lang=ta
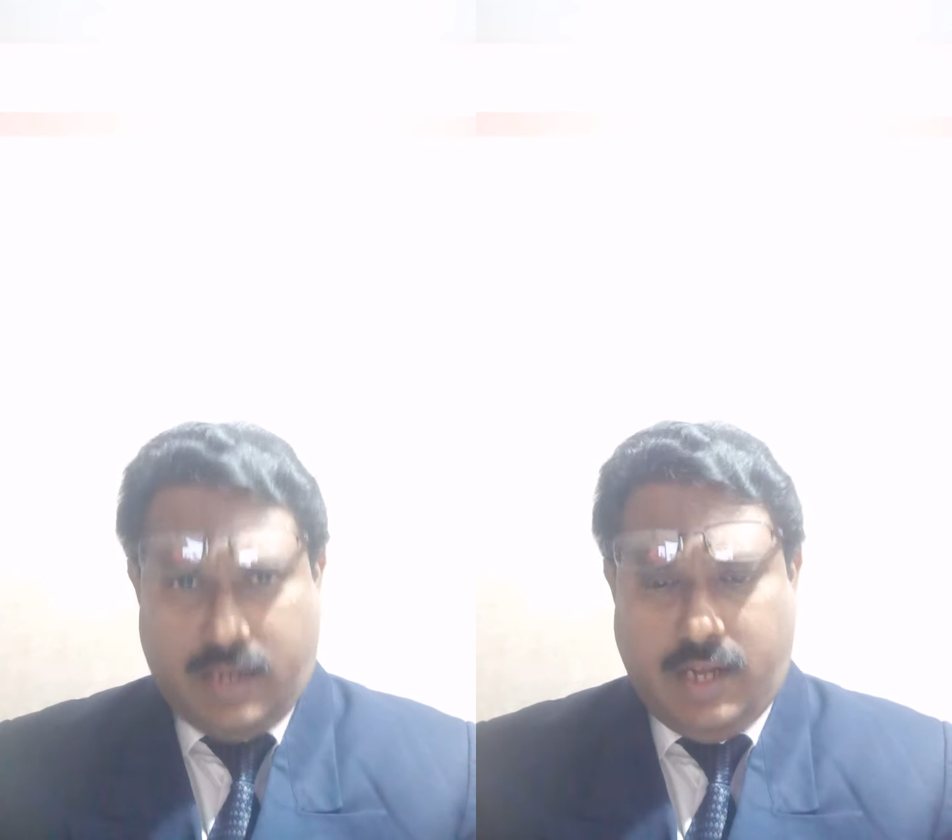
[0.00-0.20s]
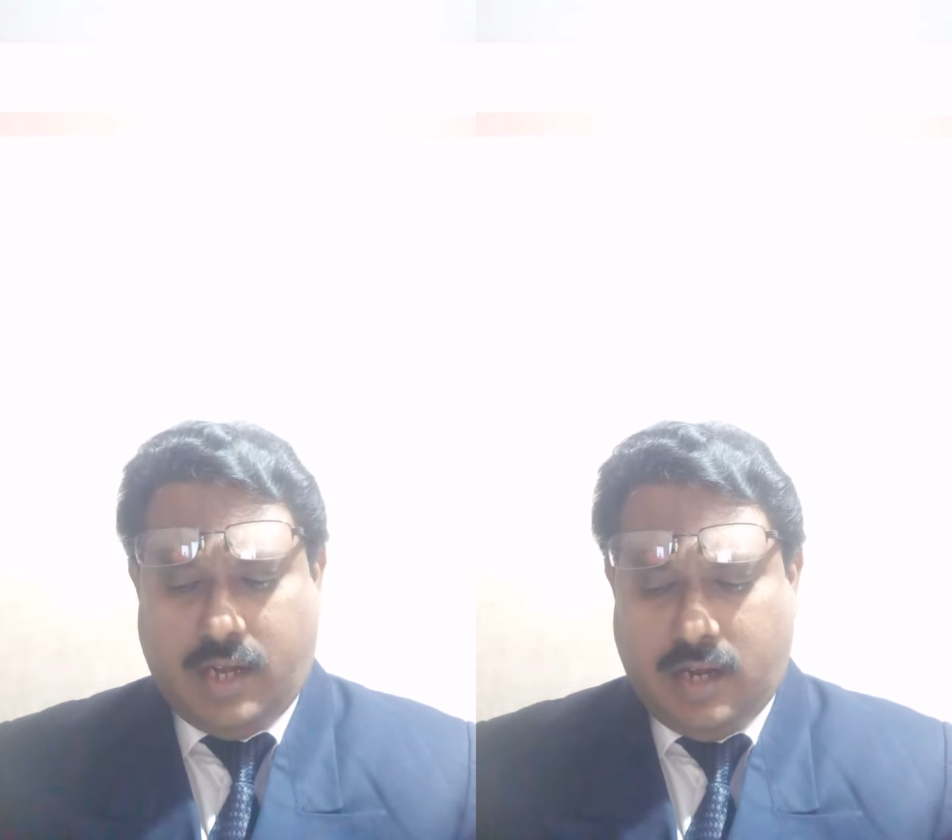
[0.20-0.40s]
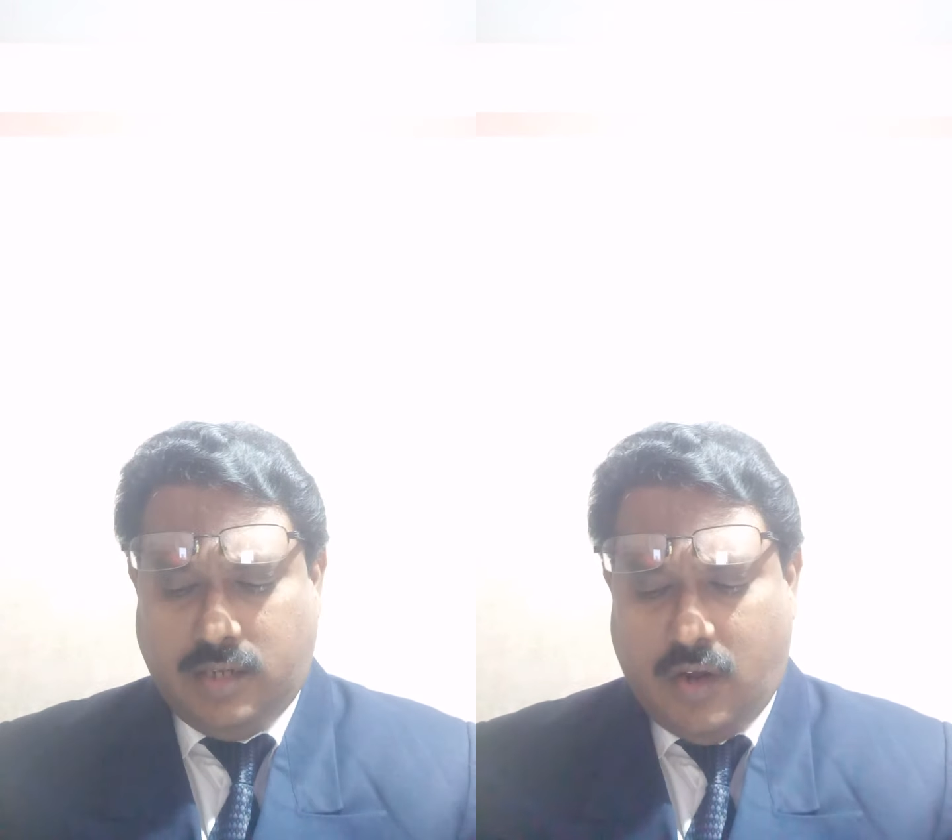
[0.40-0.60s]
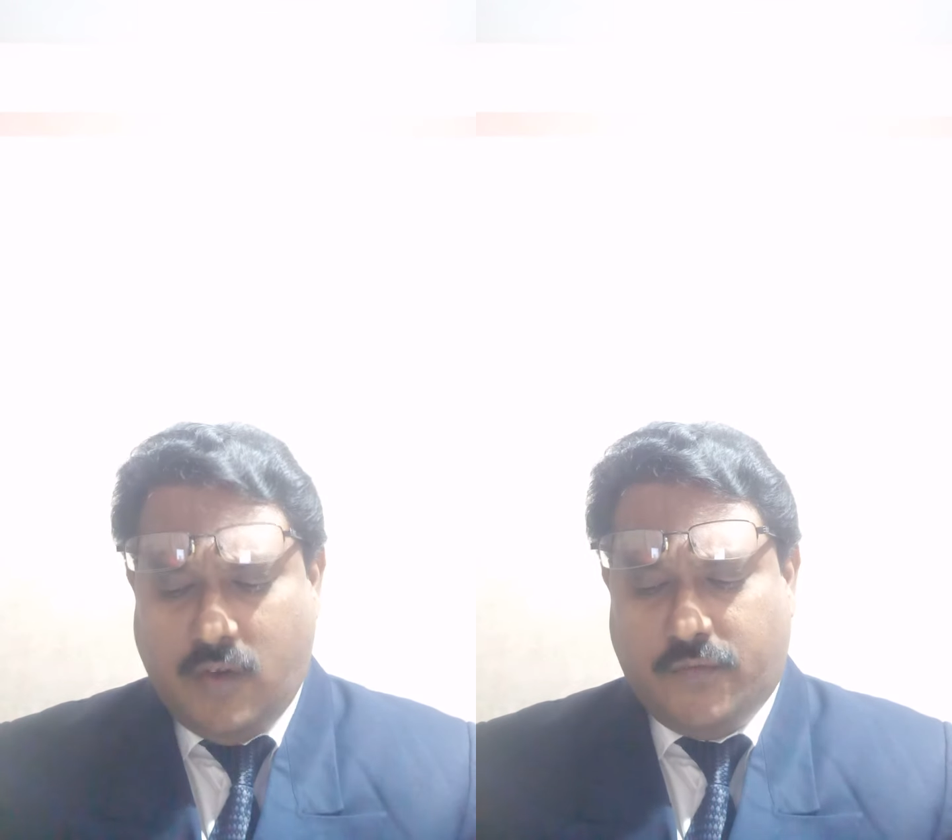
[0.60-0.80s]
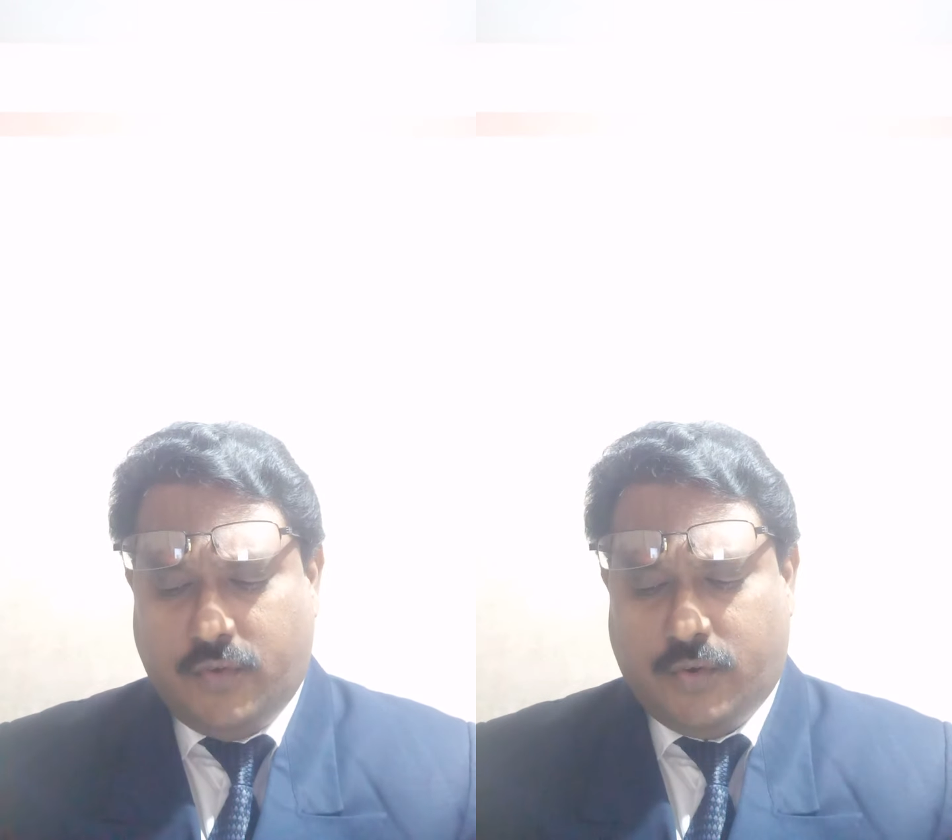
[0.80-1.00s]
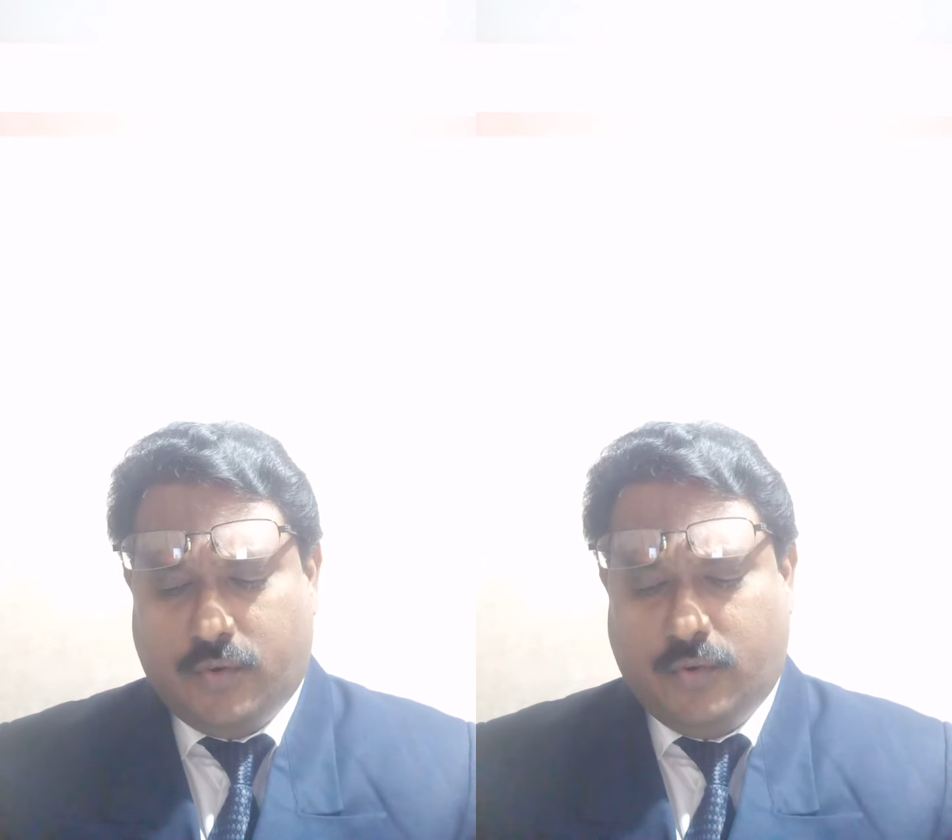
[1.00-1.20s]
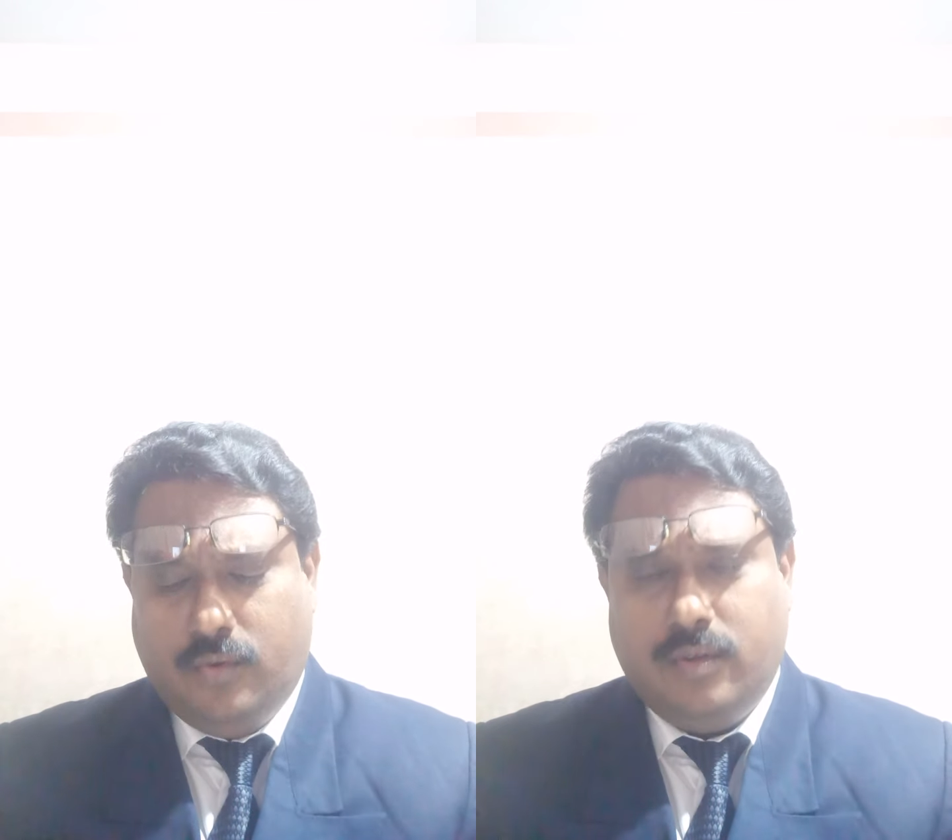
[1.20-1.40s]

கீழே டவுன் ஃப்ளோரும்